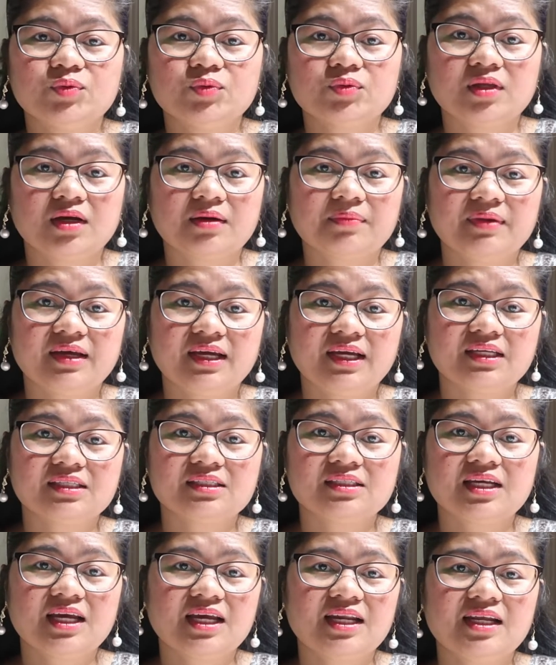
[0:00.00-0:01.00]
yung utak
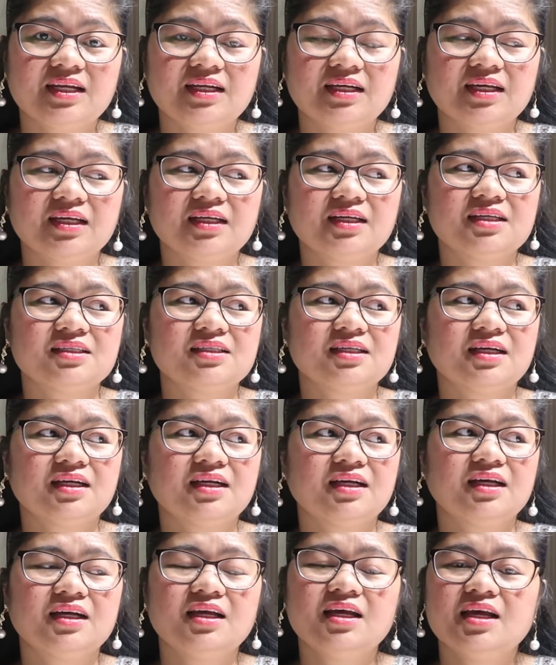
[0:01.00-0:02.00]
best. Kailan naging
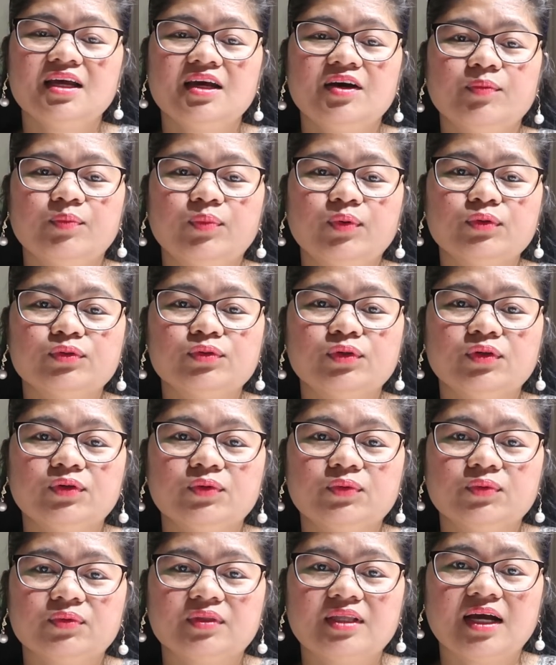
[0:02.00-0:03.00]
nasa puso
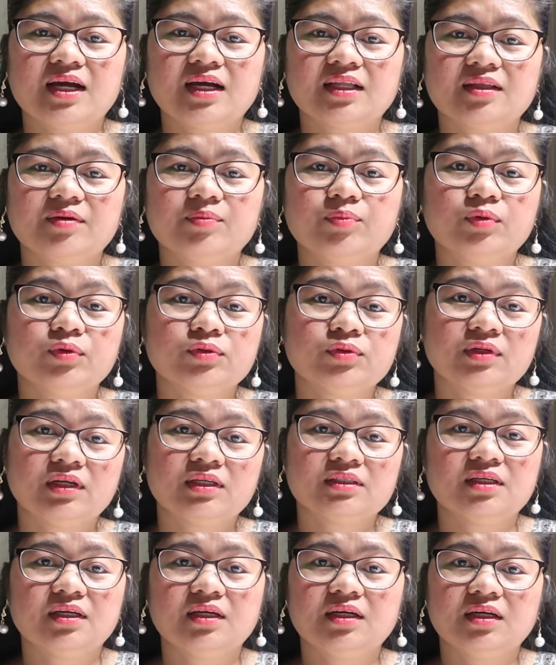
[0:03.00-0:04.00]
yung utak at ang puso
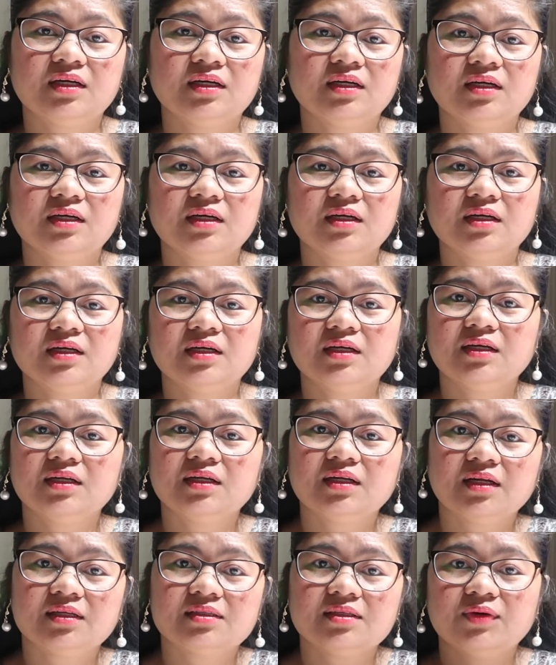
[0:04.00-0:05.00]
nasa,
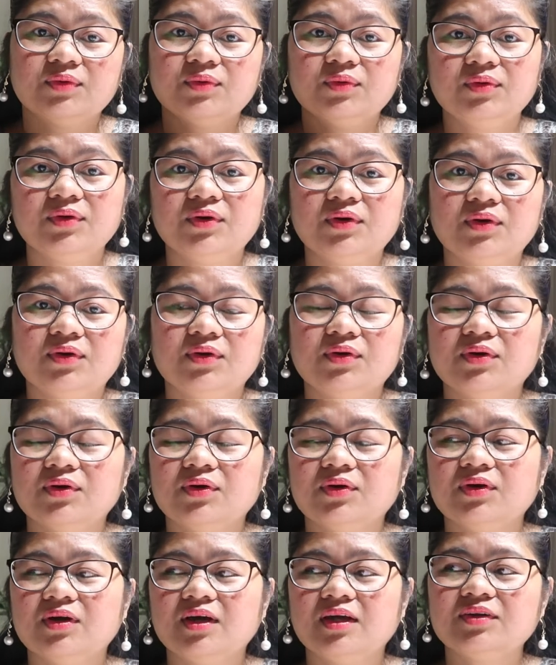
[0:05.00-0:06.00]
nasa ulo?
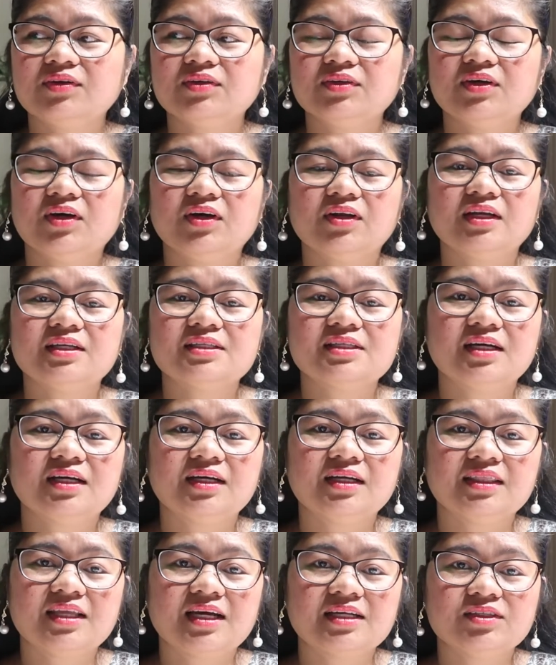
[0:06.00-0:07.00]
Ganon yun.
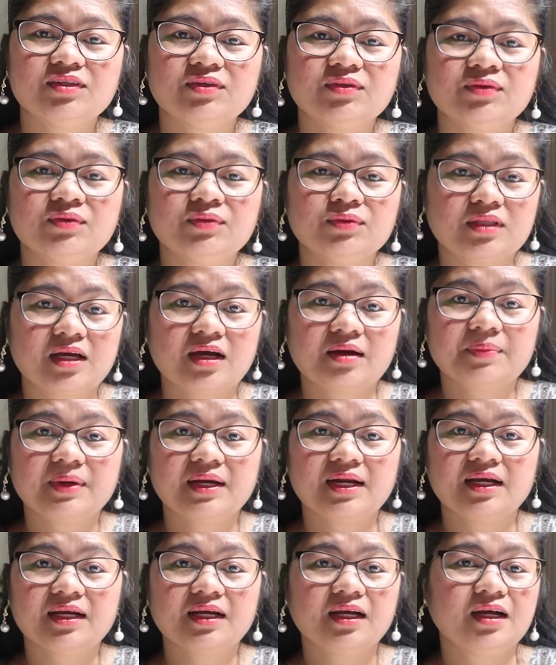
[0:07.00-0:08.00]
Nasa taas yung utak
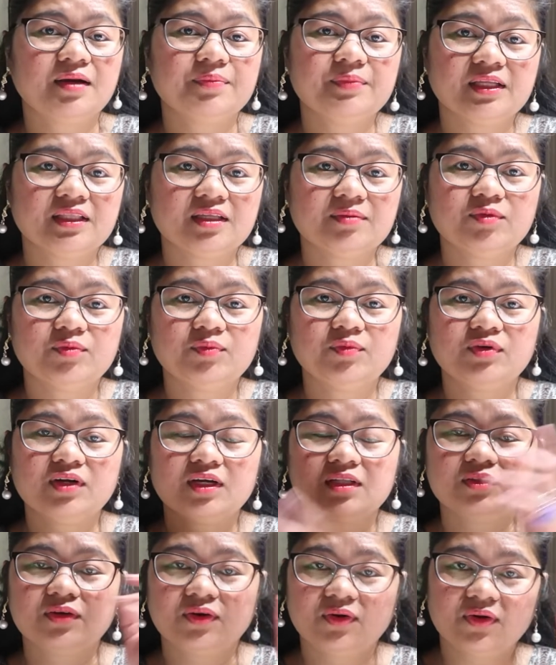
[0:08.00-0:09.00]
para gamitin mo
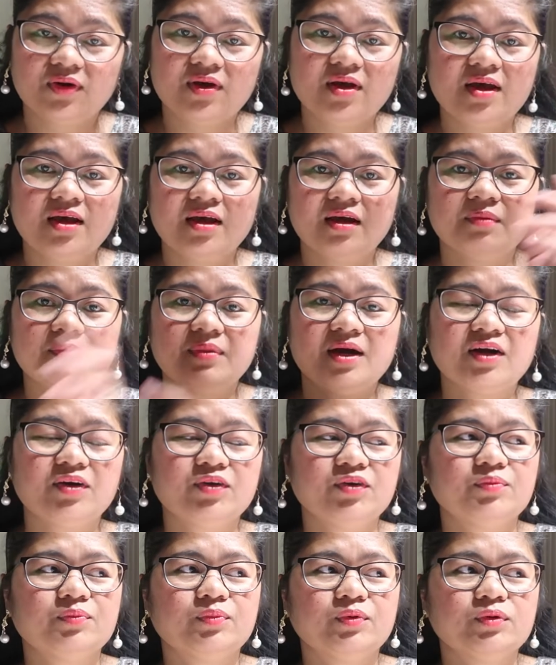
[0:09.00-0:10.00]
muna to
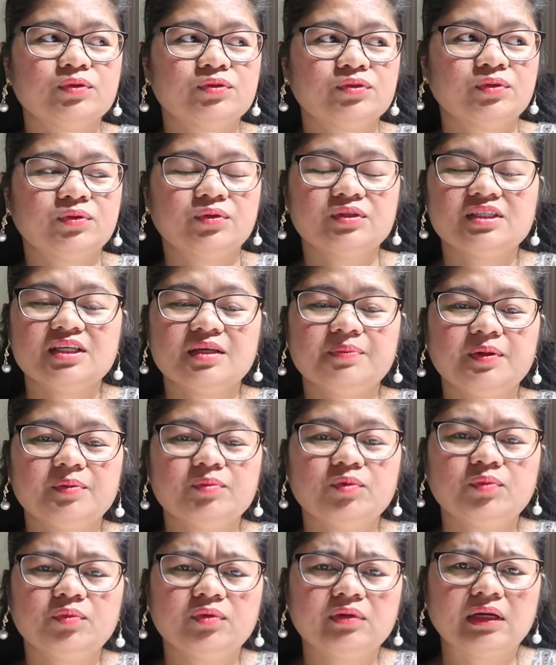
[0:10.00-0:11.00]
bago yung puso.
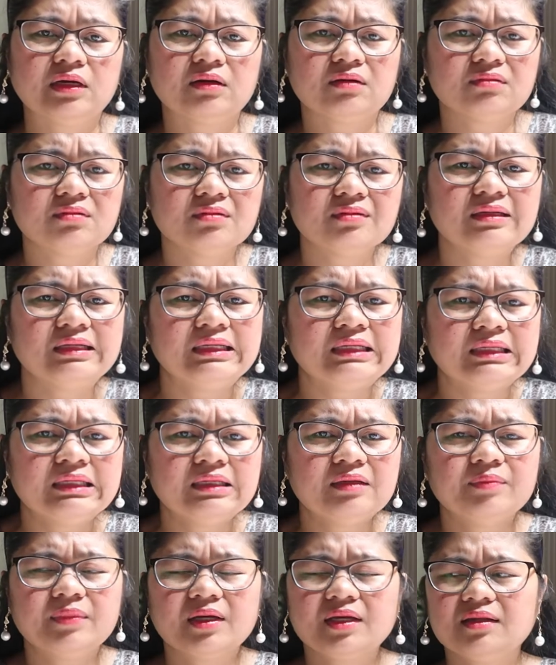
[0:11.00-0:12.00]
Isipin mo muna kung
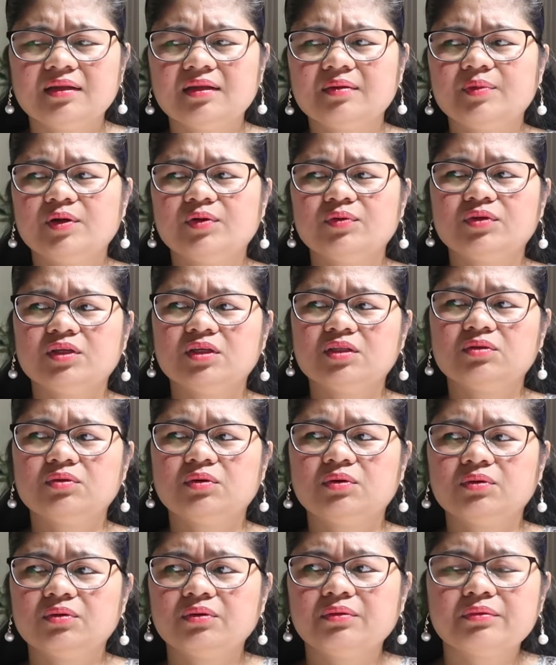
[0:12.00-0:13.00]
ma-inlove ako
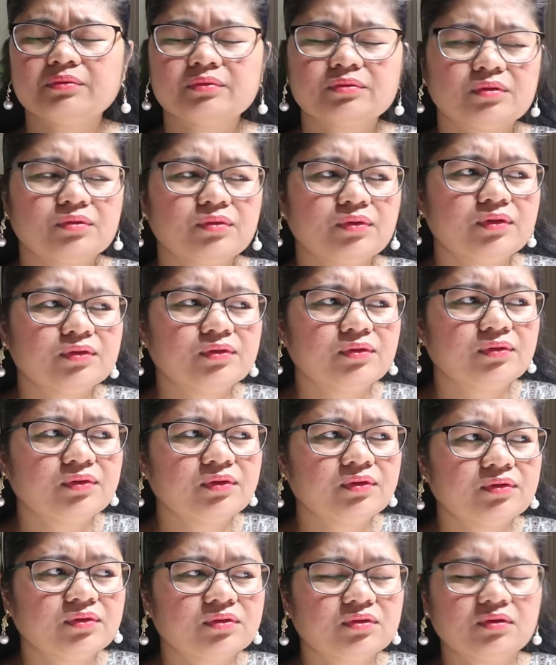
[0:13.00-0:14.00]
dito, kung
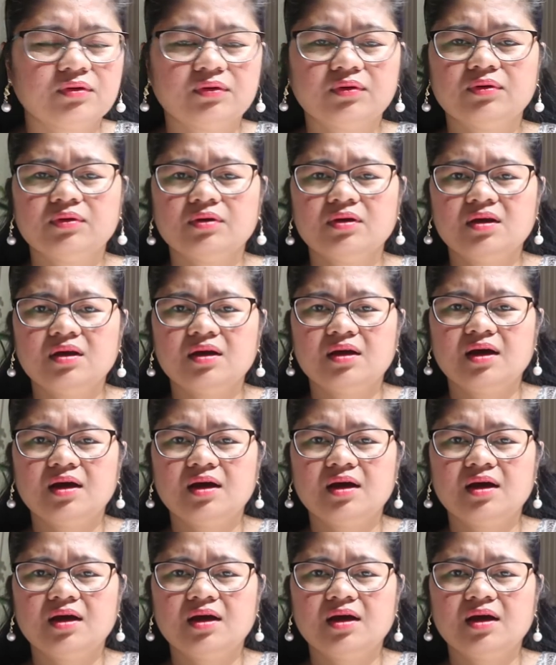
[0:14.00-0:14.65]
tuloy-tuloy ko to,